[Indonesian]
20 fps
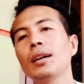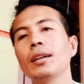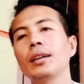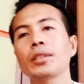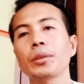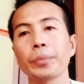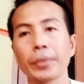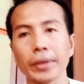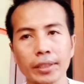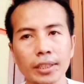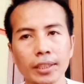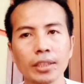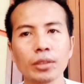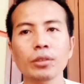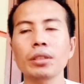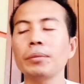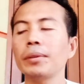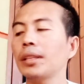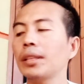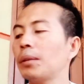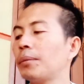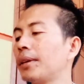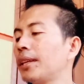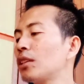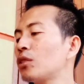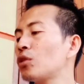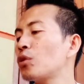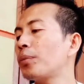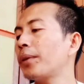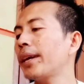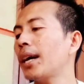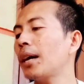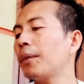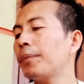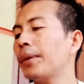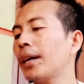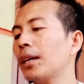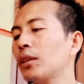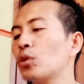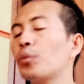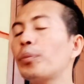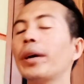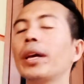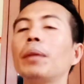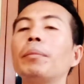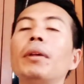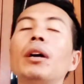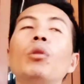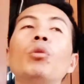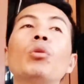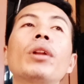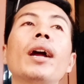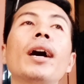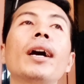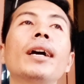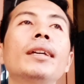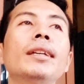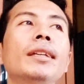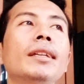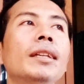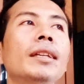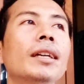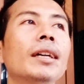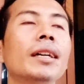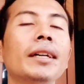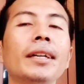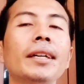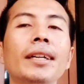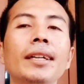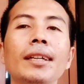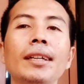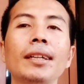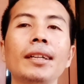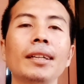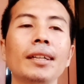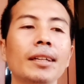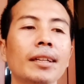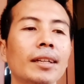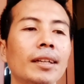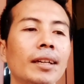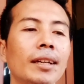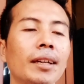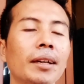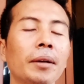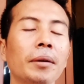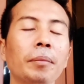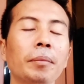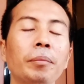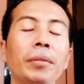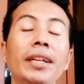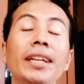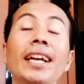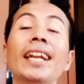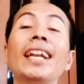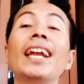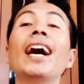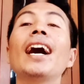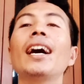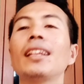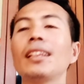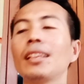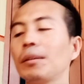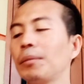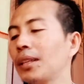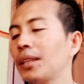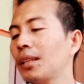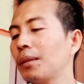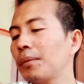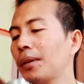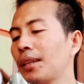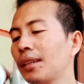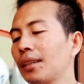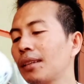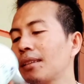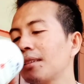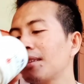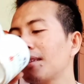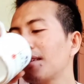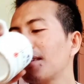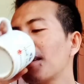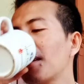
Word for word: seperti itu teman-teman supaya apa supaya mengurangi uh, eh, pendanaan iya, ah, teman-teman